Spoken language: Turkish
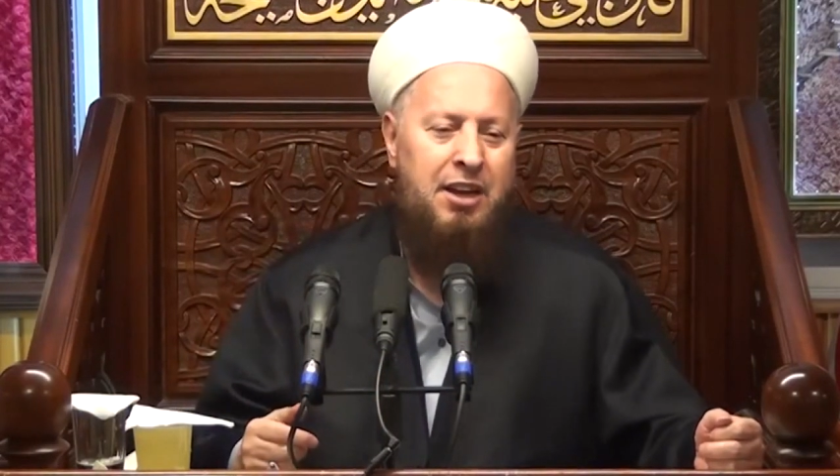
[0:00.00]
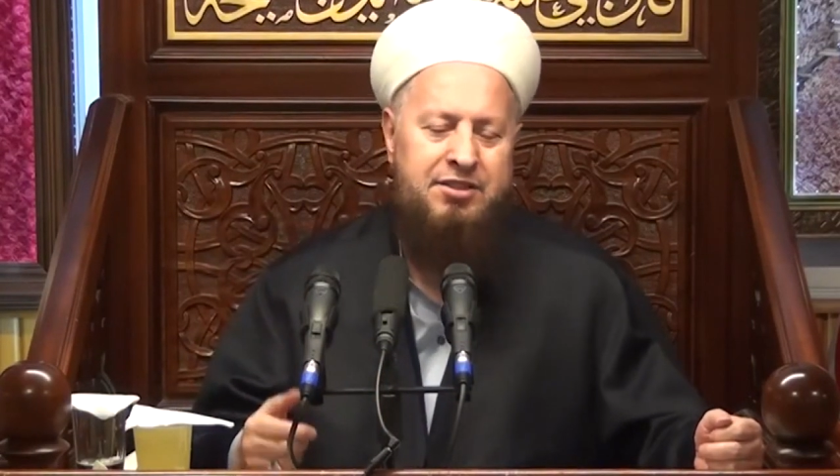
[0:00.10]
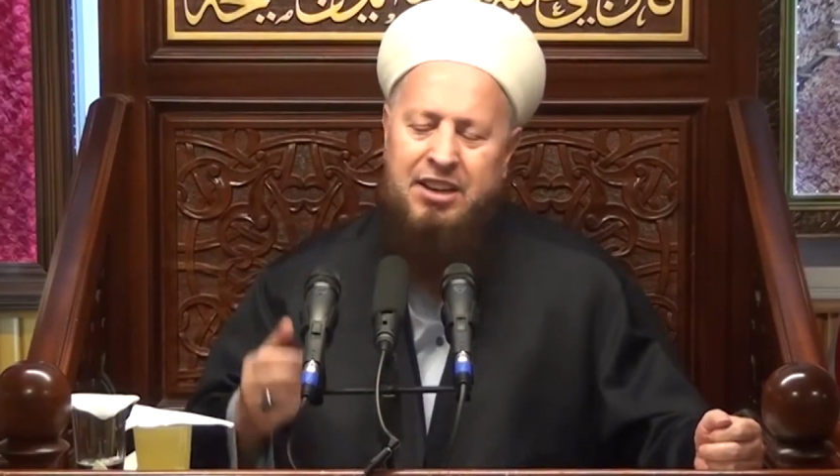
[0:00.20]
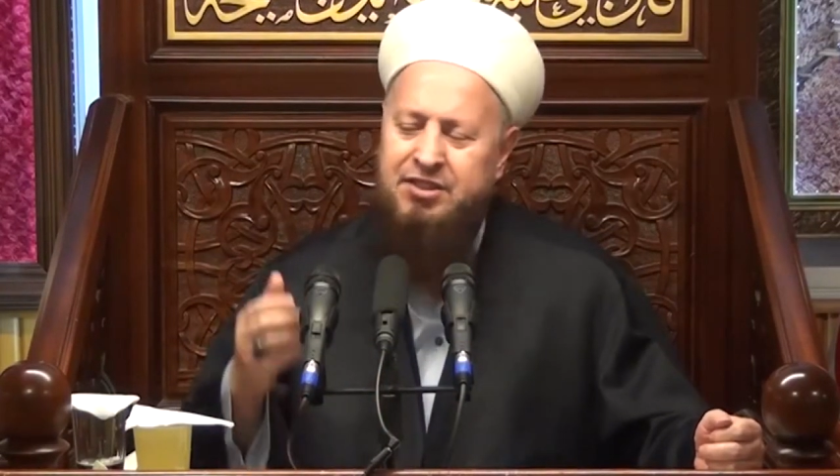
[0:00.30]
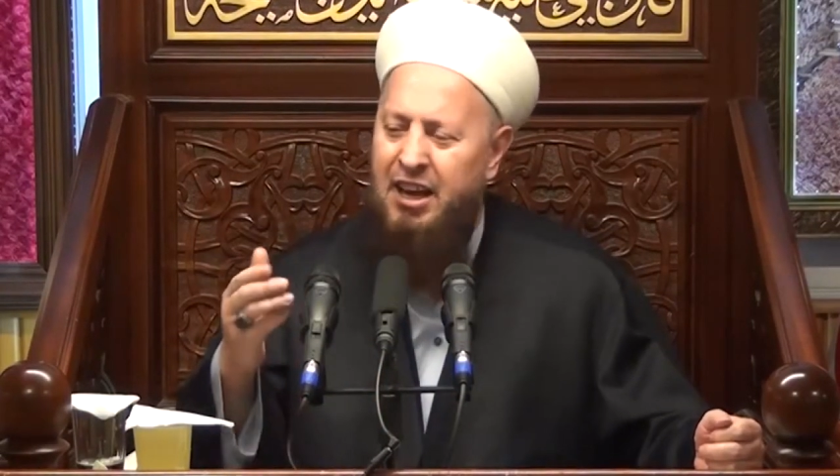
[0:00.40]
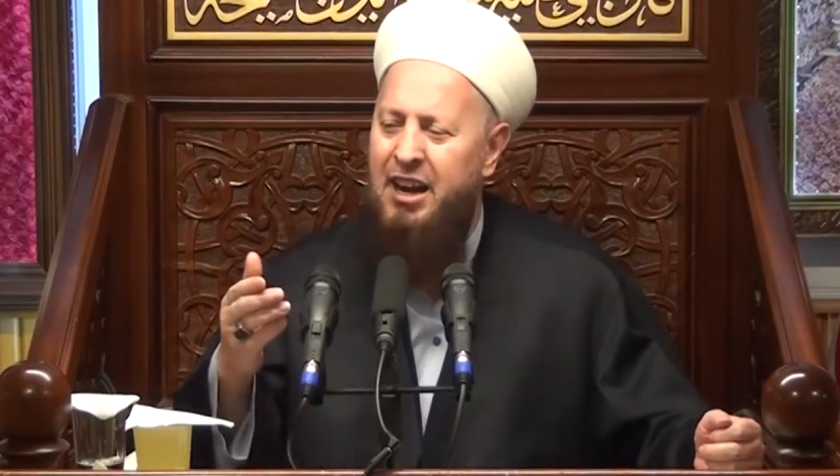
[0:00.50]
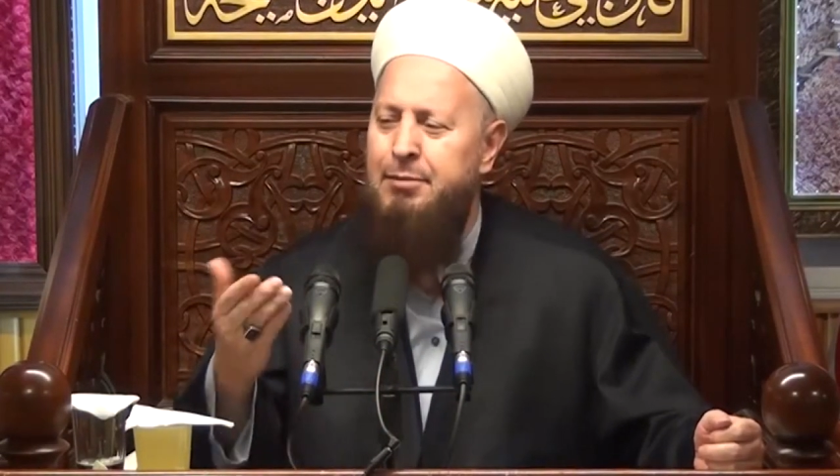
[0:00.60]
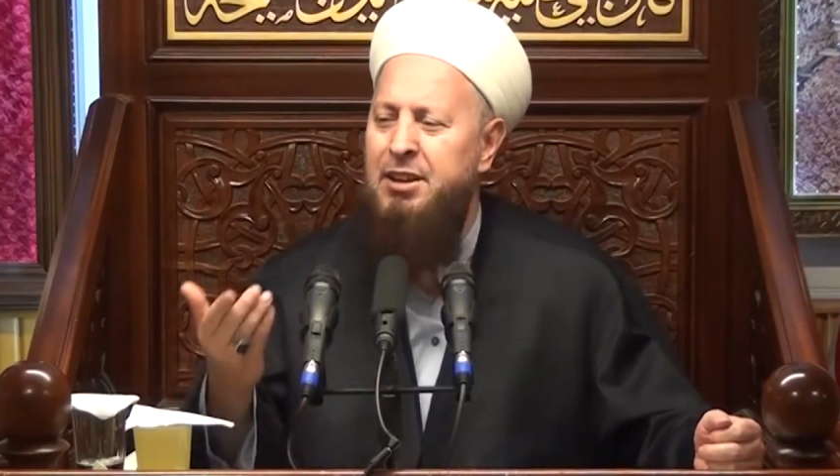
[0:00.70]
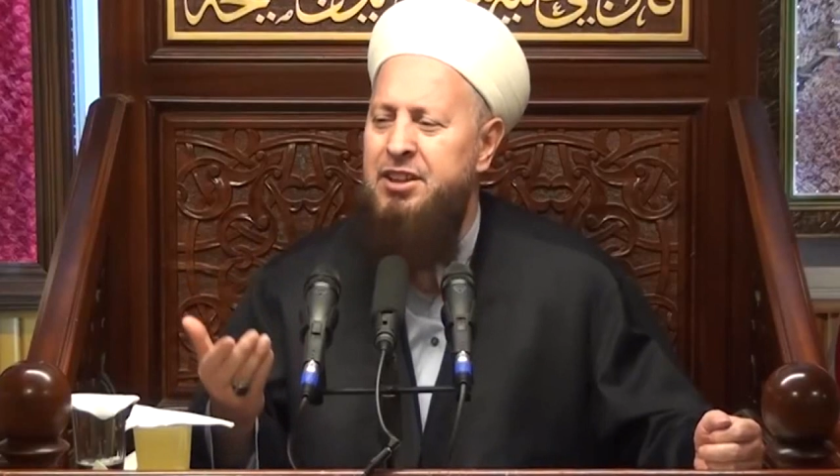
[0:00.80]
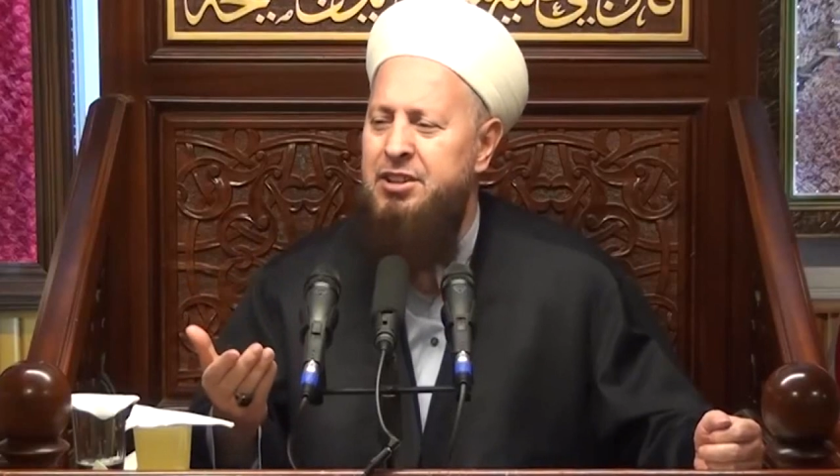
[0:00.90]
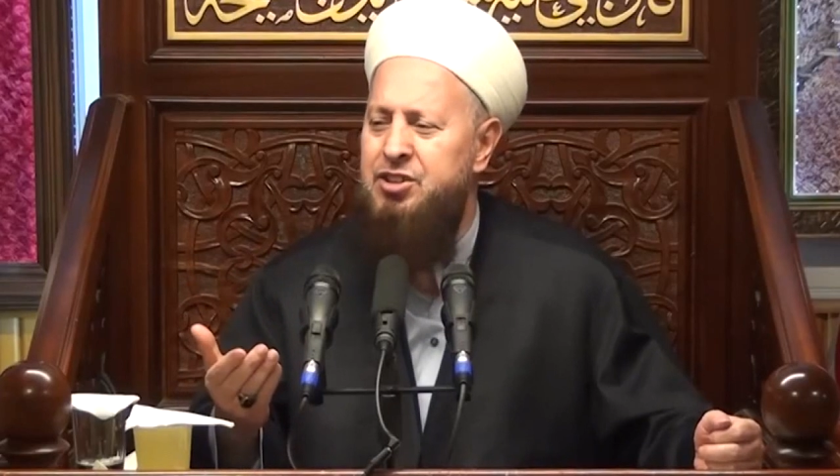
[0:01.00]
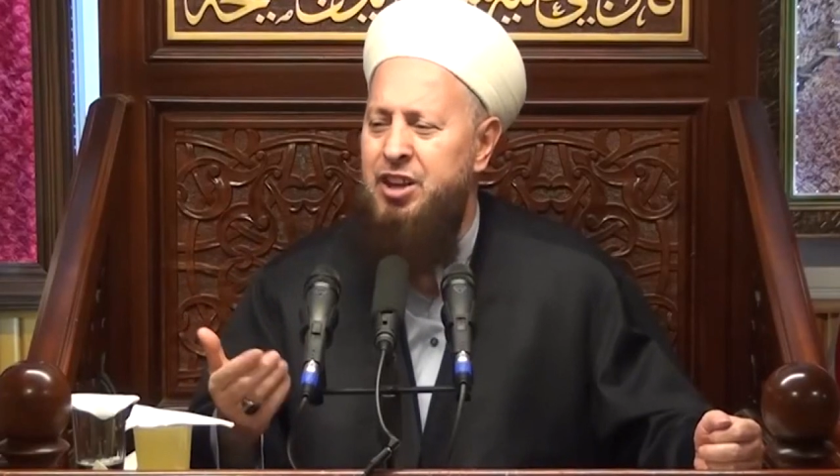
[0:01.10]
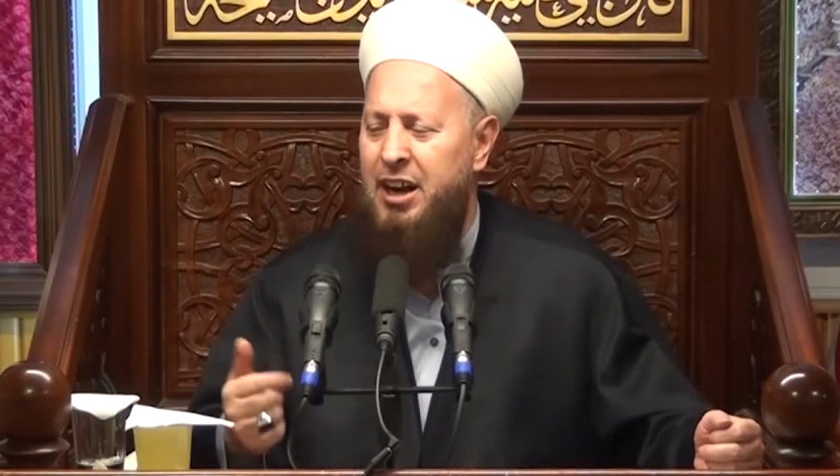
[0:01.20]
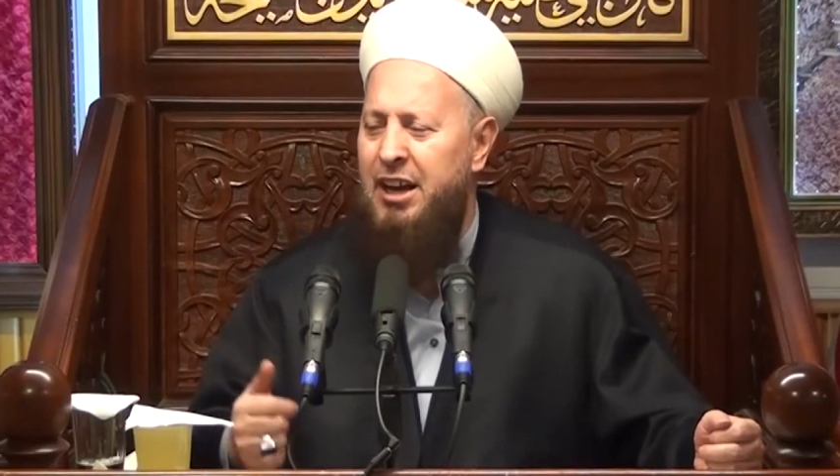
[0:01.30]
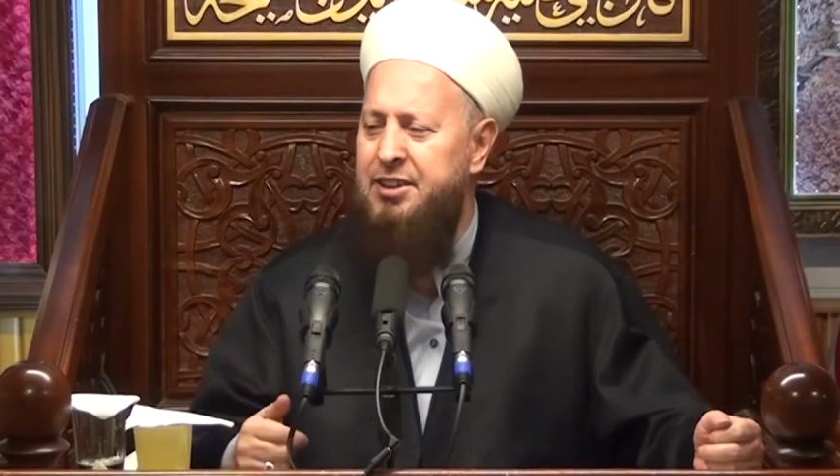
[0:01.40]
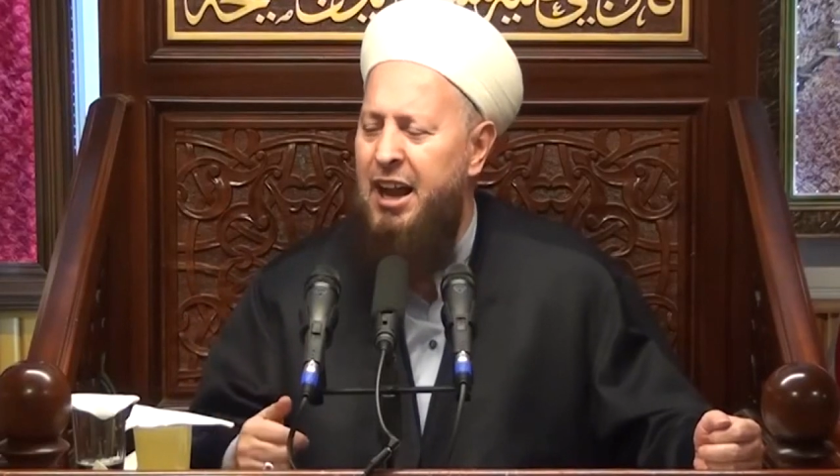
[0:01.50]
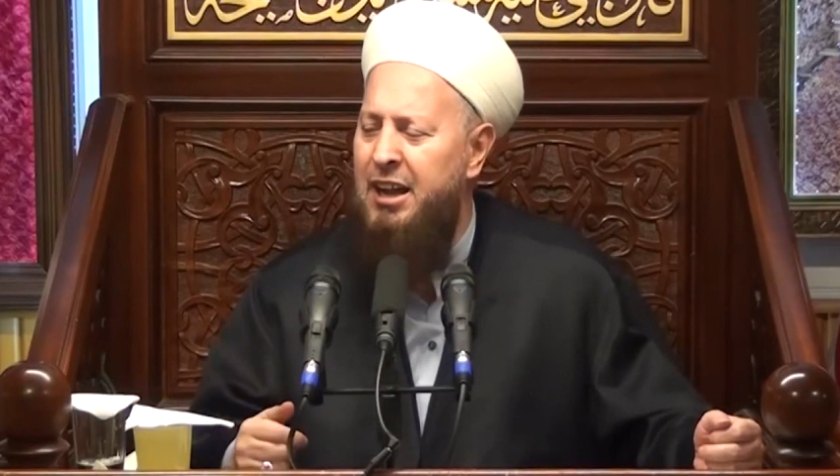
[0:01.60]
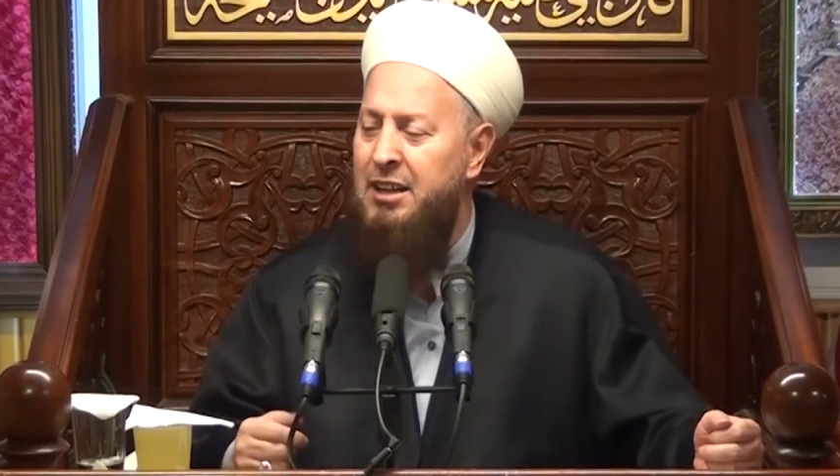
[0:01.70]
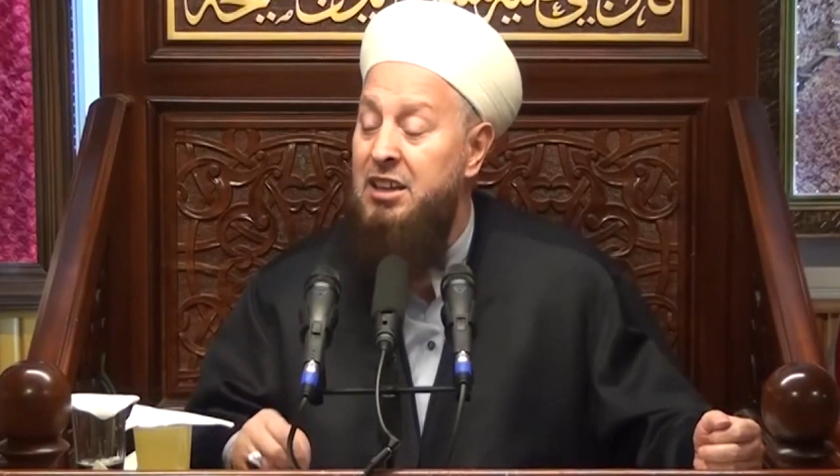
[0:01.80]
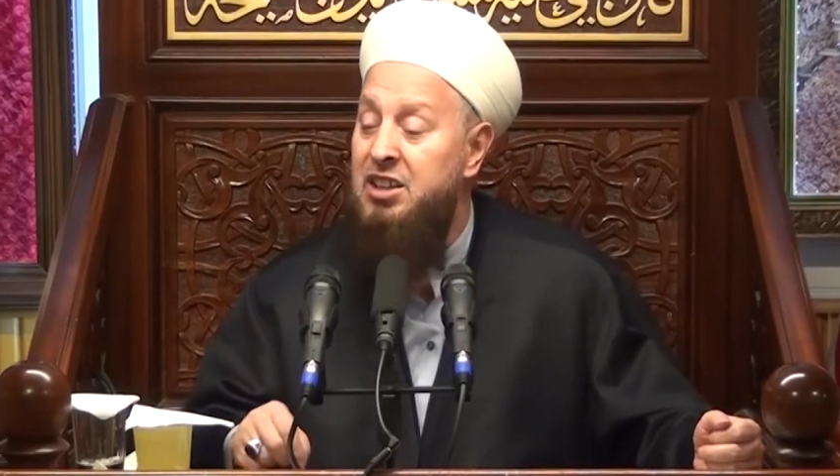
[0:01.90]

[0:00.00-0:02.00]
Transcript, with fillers: Esas keramet nedir şeriatte?